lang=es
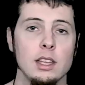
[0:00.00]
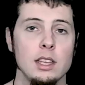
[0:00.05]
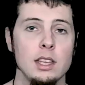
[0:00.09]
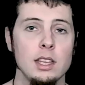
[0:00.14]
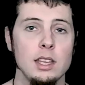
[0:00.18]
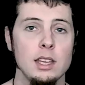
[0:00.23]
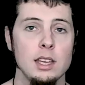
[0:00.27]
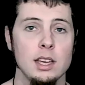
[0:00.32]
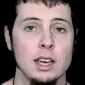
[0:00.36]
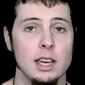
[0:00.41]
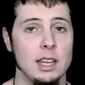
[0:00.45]

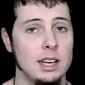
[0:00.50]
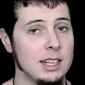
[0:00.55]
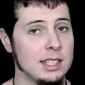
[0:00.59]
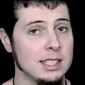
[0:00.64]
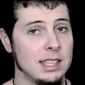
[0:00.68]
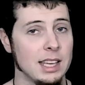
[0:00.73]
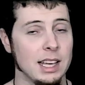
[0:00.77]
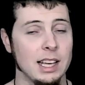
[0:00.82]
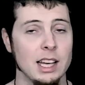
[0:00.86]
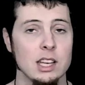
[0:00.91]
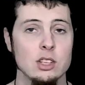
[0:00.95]
y en
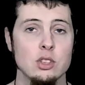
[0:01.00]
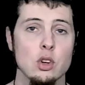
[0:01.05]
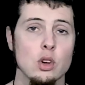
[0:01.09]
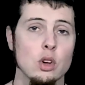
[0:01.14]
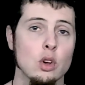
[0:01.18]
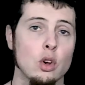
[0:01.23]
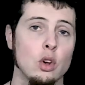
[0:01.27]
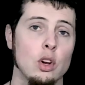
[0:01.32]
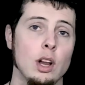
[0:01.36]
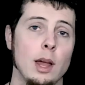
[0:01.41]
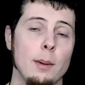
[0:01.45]
este
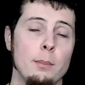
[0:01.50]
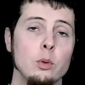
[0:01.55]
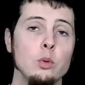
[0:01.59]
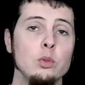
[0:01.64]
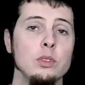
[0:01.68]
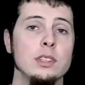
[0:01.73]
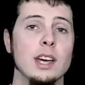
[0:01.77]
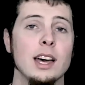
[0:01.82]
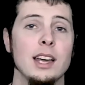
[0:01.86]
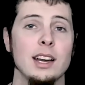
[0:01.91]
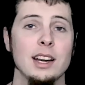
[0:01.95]
caso con la
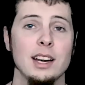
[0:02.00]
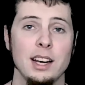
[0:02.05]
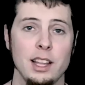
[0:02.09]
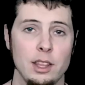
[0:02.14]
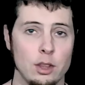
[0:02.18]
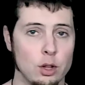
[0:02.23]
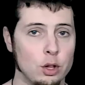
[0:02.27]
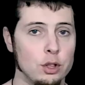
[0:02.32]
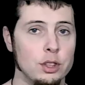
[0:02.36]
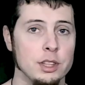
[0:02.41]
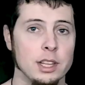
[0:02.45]
punta
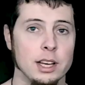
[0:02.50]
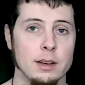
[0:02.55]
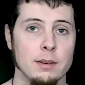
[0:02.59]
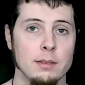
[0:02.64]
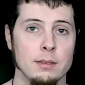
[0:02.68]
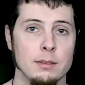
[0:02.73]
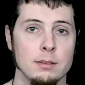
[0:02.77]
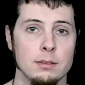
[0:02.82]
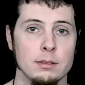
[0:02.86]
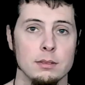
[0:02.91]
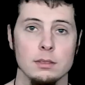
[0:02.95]

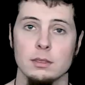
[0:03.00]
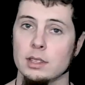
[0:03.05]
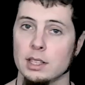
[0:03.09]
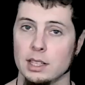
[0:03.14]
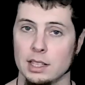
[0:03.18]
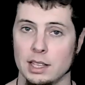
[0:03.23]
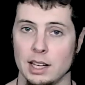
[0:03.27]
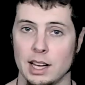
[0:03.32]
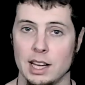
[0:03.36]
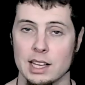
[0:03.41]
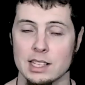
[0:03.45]
redonda.
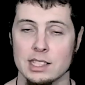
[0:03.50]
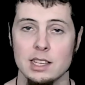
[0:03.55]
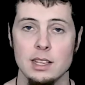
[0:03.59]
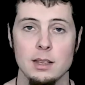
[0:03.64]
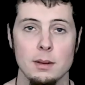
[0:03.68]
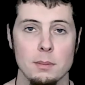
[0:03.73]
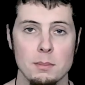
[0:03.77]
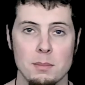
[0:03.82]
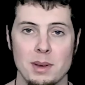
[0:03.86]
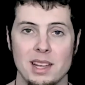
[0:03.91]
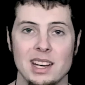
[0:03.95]

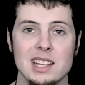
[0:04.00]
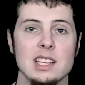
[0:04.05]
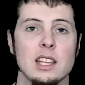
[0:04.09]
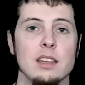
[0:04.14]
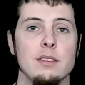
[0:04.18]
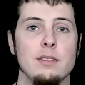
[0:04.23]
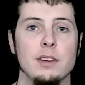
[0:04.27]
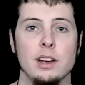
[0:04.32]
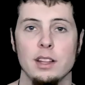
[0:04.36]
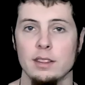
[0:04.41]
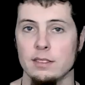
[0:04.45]
Así veréis
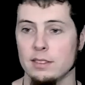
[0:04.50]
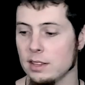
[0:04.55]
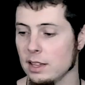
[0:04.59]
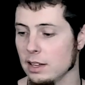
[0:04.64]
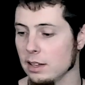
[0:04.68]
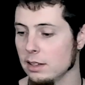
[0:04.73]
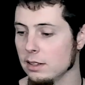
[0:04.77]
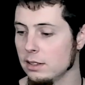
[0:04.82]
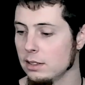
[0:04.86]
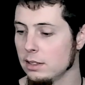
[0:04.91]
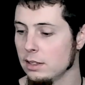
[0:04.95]
la
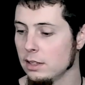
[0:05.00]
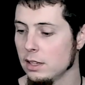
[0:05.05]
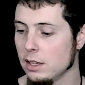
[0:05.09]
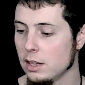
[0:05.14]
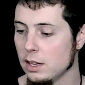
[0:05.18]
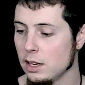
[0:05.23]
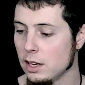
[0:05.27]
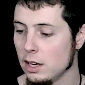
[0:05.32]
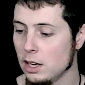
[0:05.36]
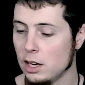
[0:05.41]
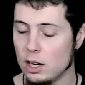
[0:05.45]
diferencia.
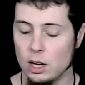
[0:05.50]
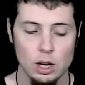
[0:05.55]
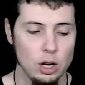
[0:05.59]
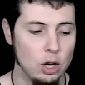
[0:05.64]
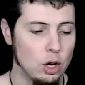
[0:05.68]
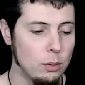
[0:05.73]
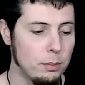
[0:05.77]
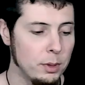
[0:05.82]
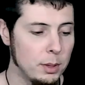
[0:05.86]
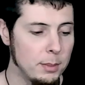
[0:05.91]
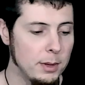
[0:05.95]

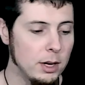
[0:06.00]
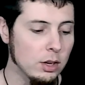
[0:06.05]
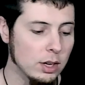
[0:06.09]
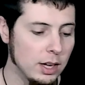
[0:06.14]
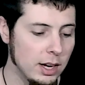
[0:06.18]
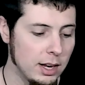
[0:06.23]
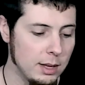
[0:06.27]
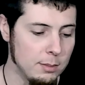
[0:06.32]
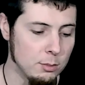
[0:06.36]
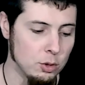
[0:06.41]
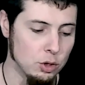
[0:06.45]
Lo primero
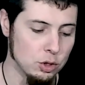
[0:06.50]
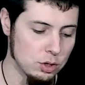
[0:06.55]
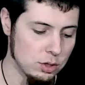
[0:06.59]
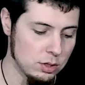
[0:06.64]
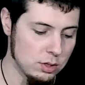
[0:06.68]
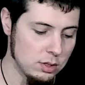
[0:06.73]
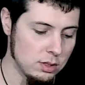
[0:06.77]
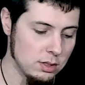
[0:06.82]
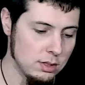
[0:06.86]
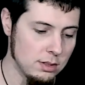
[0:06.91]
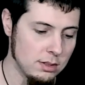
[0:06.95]
que
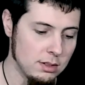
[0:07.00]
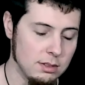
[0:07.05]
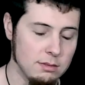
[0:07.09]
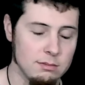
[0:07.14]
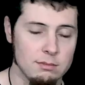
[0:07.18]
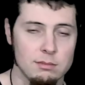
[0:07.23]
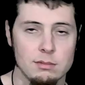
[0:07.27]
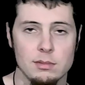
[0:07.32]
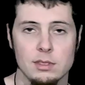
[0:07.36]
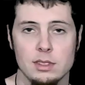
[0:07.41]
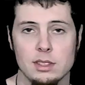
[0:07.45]
haremos,
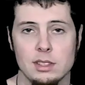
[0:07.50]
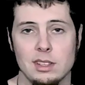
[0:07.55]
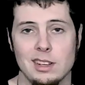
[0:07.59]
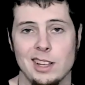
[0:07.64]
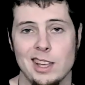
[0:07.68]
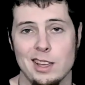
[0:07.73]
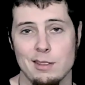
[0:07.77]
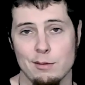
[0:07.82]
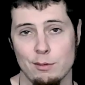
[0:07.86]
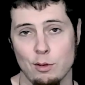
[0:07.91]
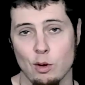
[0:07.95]

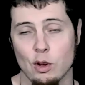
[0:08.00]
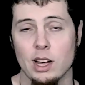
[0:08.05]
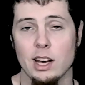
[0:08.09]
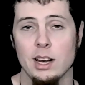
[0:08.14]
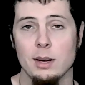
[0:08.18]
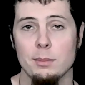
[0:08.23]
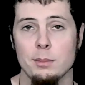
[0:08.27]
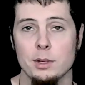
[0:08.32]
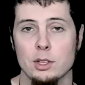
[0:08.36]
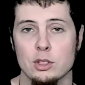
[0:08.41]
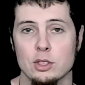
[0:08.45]

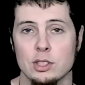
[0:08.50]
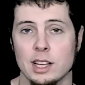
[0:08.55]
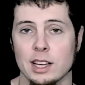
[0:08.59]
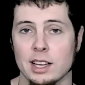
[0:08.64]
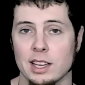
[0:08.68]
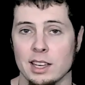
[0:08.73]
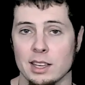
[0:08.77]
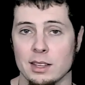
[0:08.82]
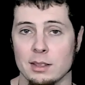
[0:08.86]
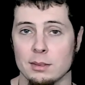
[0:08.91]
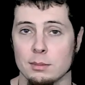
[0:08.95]
enfocar al
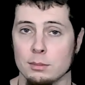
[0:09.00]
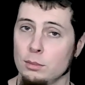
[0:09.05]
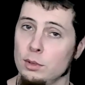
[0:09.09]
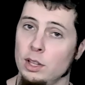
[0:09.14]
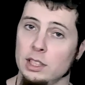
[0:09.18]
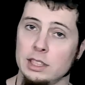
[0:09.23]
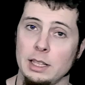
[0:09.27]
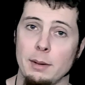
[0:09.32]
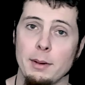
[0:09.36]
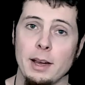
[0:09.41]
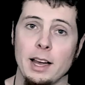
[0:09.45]
personaje.
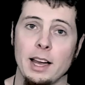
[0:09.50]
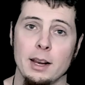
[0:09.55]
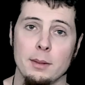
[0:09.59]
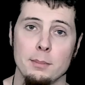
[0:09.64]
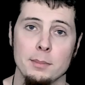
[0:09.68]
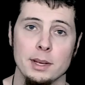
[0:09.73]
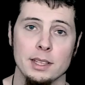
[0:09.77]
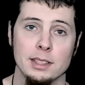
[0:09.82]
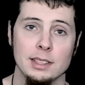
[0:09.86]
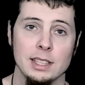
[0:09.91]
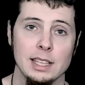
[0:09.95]
a trabajar
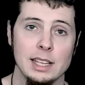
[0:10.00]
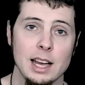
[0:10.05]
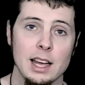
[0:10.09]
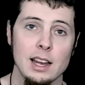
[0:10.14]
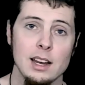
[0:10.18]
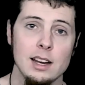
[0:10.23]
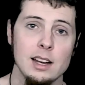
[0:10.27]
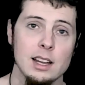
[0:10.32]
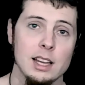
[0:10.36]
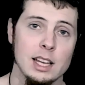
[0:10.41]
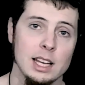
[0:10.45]
en
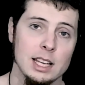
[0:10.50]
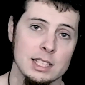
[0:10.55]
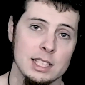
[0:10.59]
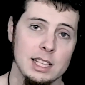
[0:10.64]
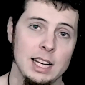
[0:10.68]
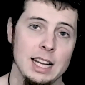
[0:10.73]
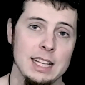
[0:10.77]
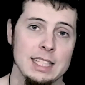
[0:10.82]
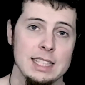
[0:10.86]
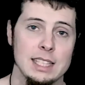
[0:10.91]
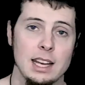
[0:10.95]
vertical,
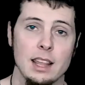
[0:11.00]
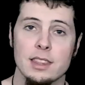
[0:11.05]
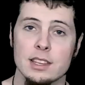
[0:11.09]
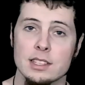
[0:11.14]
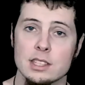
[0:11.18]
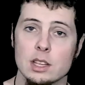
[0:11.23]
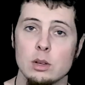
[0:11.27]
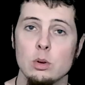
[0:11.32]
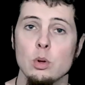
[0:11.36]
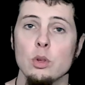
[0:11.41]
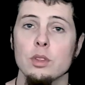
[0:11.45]
así las
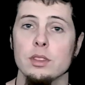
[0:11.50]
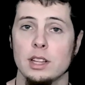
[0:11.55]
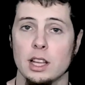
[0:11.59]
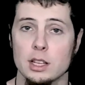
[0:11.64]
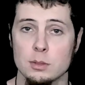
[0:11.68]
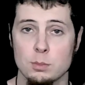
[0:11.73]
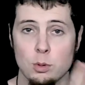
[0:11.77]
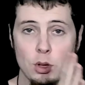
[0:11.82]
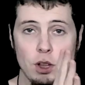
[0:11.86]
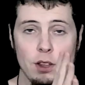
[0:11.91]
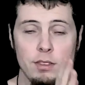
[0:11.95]
trazas de luz
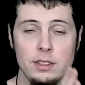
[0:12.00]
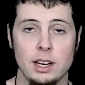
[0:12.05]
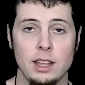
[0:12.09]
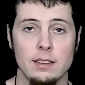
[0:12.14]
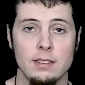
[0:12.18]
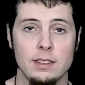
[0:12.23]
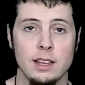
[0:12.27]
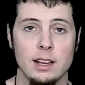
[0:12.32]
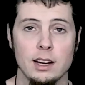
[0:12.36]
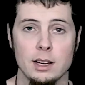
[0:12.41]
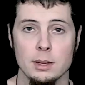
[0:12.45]
las puedo hacer
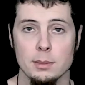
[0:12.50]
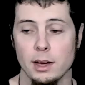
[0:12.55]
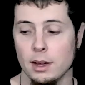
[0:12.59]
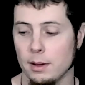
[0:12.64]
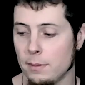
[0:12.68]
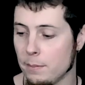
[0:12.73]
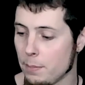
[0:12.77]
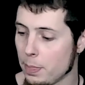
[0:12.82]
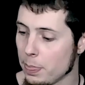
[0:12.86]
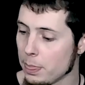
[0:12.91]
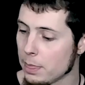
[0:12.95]
hacia
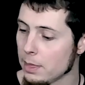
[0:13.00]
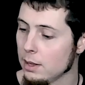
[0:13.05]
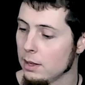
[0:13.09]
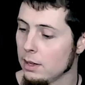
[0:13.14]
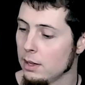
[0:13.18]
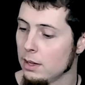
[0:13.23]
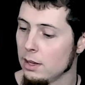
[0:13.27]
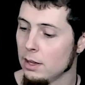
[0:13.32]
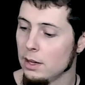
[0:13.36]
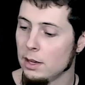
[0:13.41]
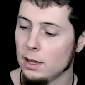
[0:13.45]
arriba.
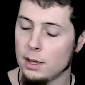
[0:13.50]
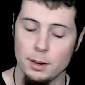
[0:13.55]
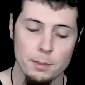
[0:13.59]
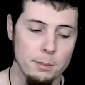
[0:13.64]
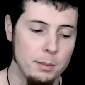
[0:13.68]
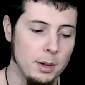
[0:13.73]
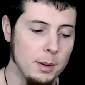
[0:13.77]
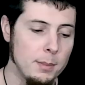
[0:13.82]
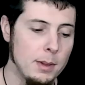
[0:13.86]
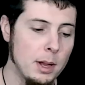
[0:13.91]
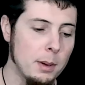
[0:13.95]

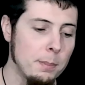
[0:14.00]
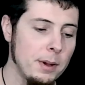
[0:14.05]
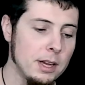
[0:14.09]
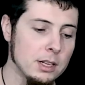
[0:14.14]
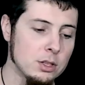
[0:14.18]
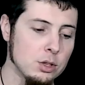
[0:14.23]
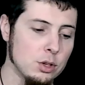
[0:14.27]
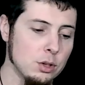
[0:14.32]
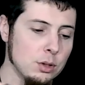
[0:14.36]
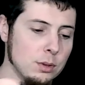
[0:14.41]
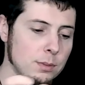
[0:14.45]
Primer
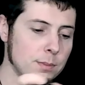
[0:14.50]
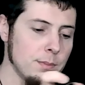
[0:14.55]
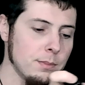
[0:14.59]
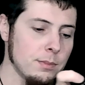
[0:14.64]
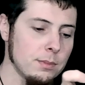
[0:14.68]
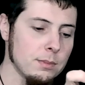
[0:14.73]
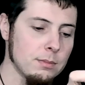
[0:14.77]
paso,